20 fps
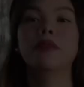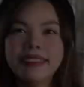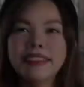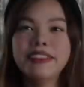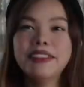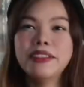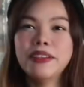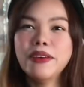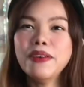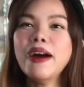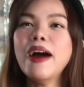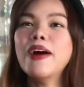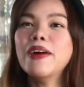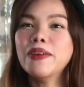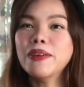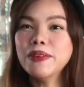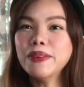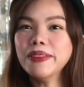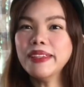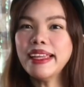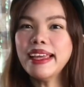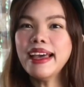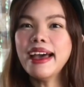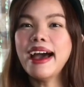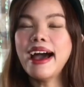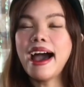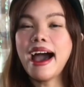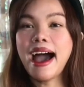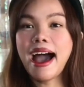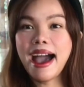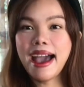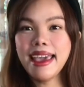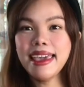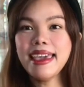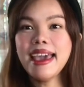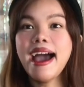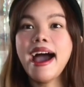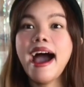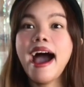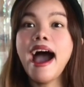So, ang una ay
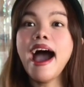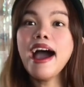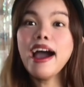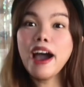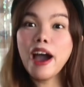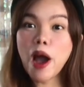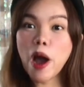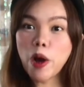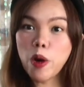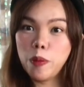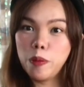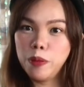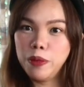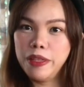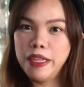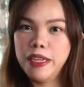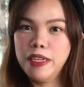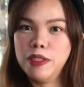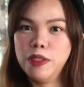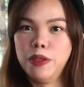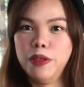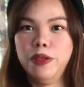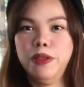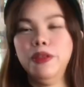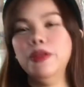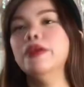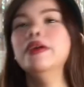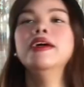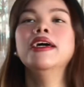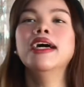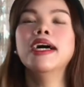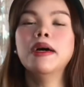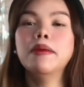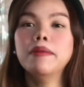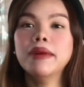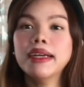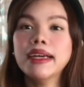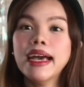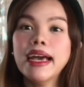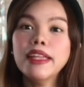ang accommodation.
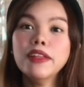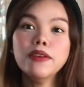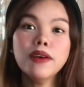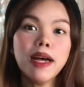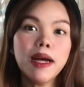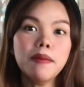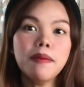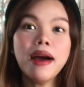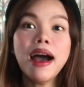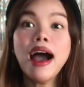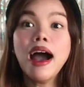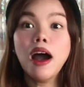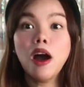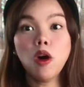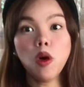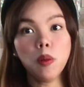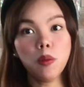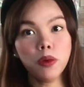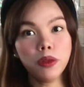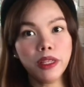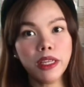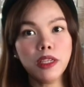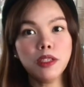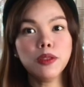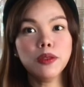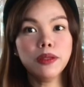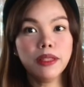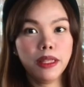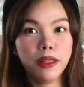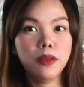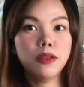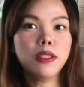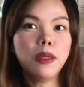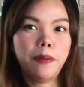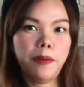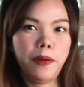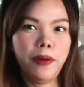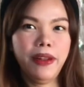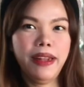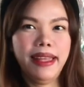Magkano nga ba ang accommodation dito sa
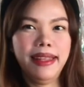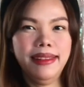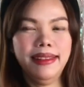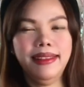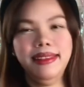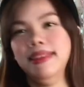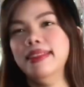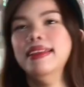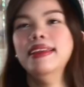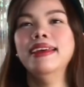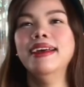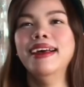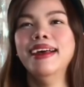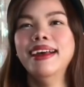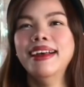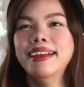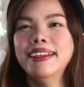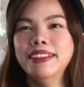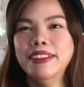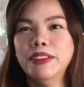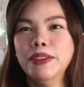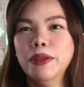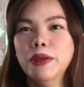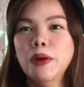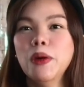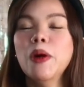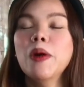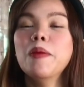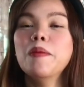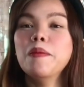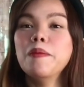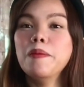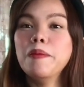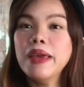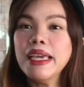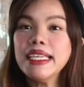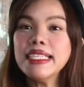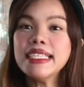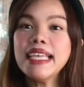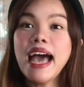Poland? So,
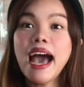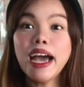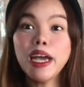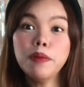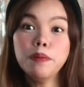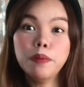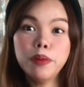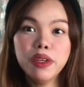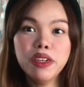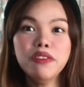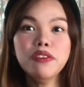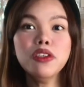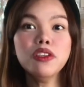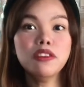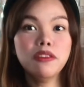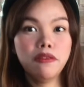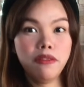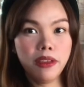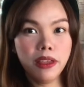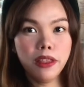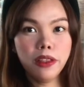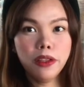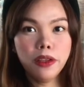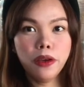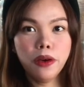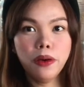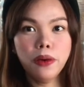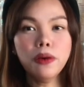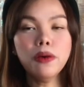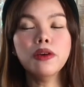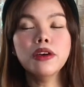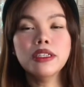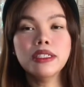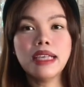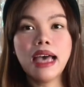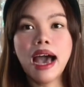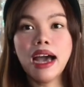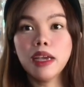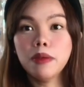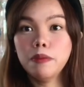Based sa aking previous video or
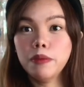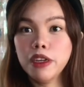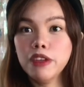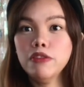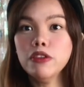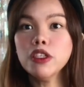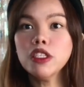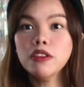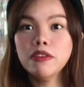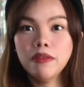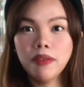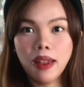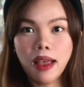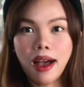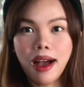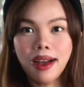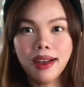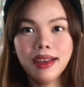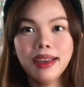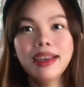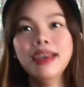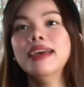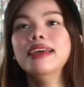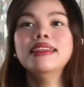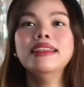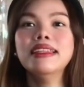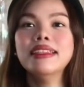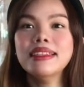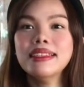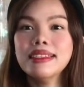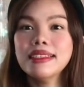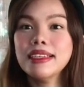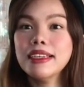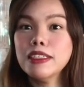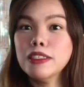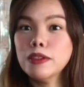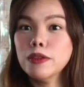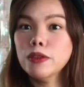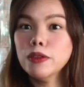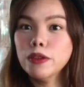sa aking previous vlog,
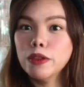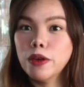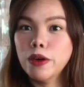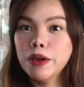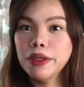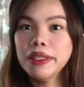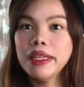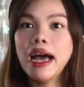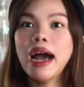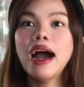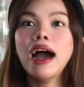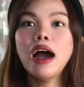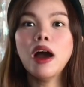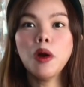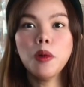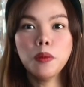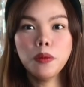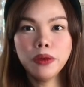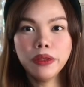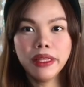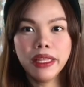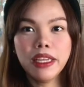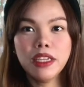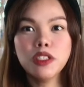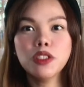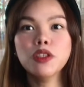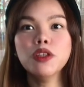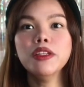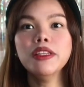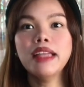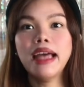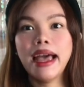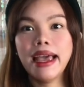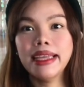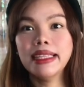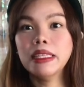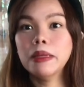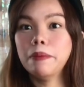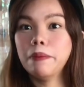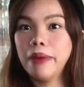diniskas ko doon na ang accommodation
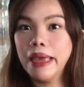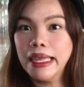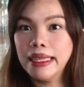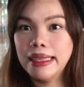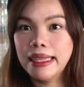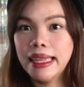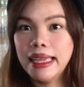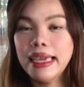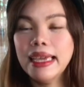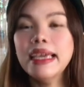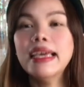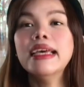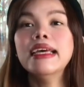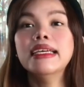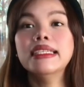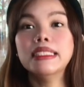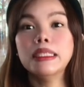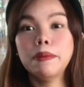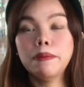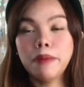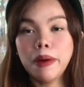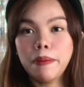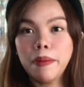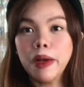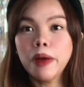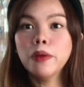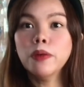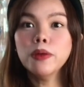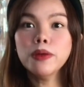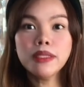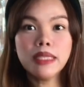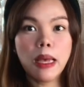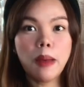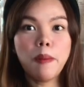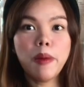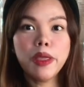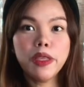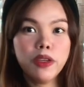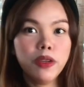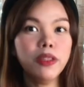ay depende sa
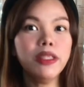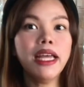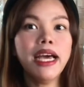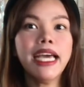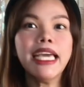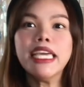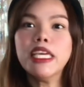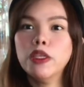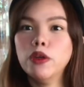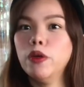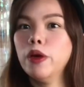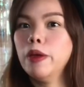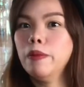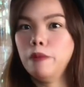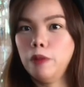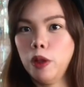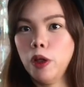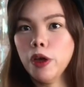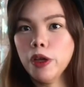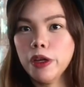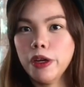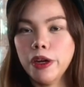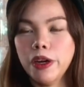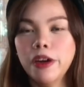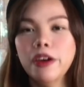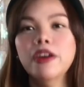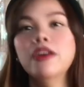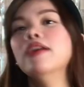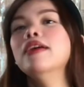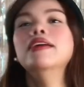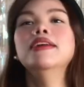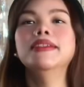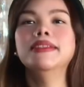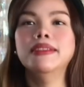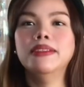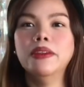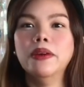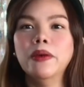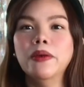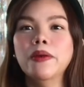mapag-uusapan nyo ng inyong employer.
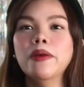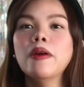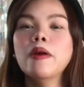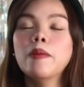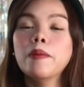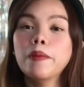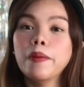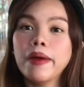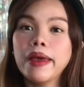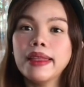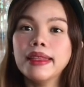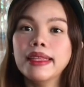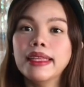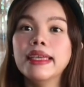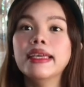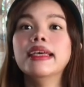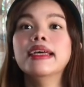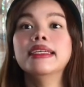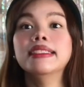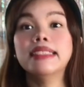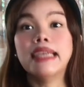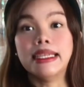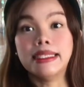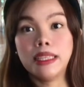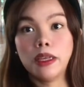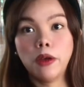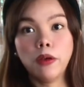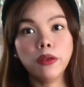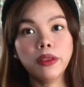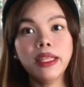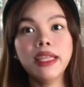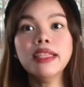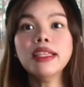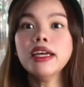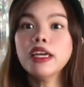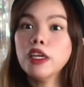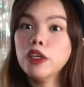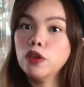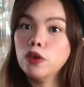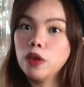So, pwedeng sasagutin
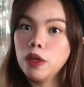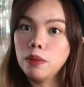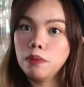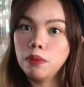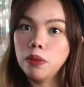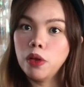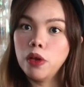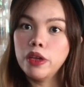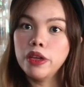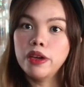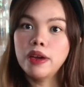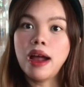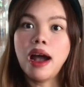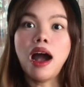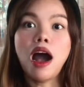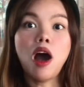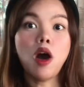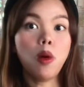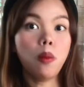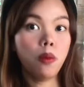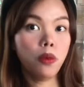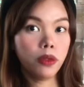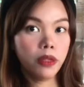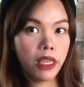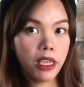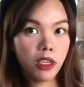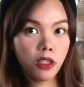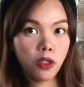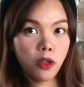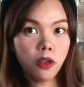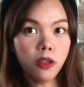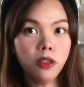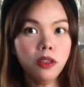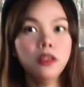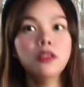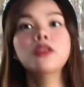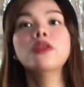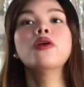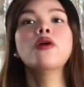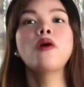ng inyong employer ang accommodation
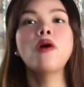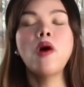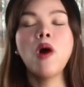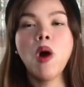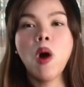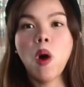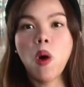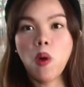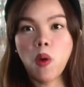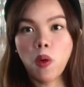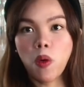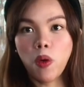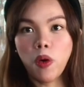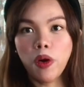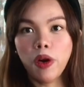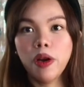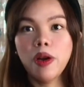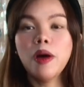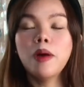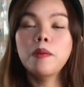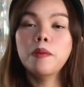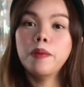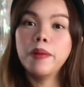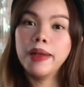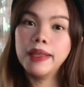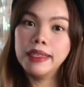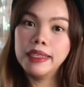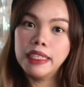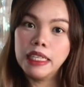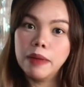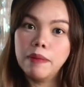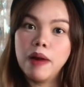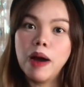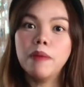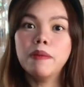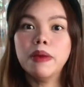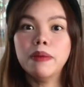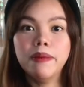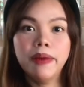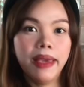or pwede
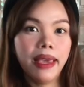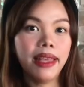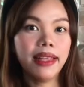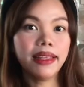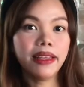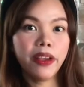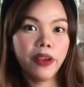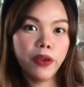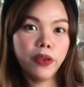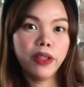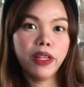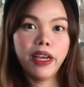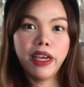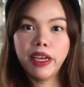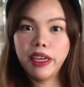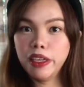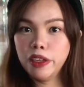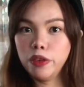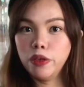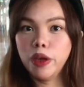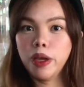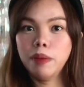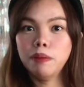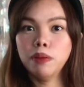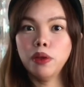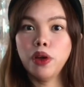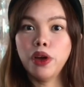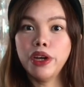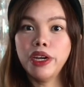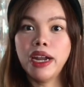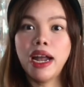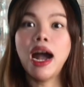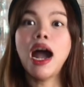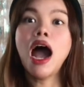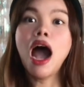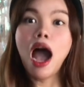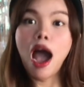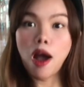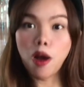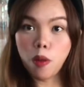namang bibigyan kayo ng inyong employer ng
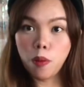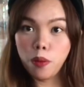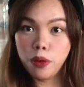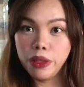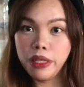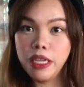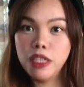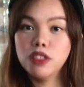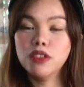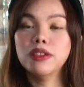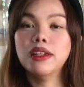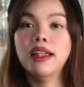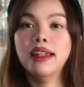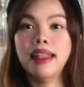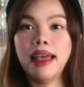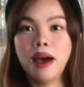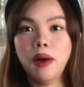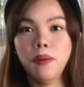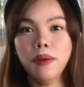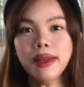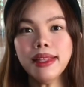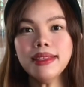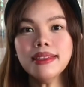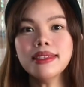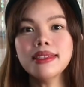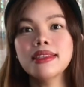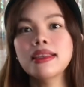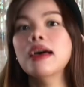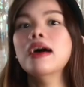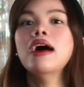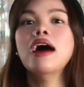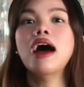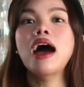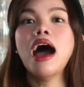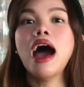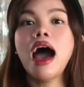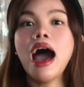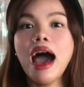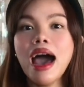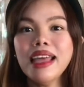accommodation allowance
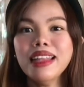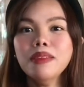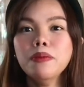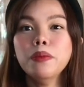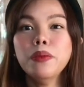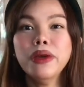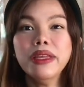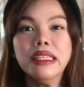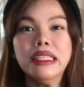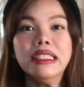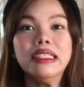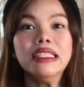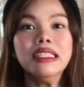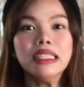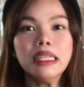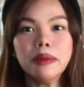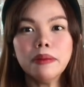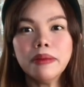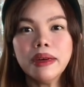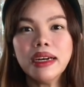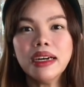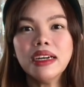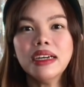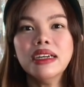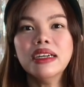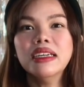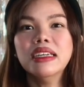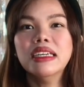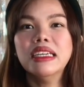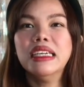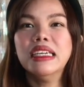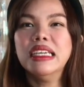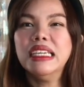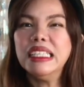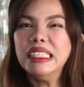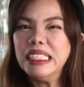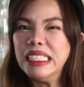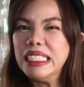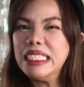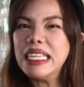at pwede din namang hindi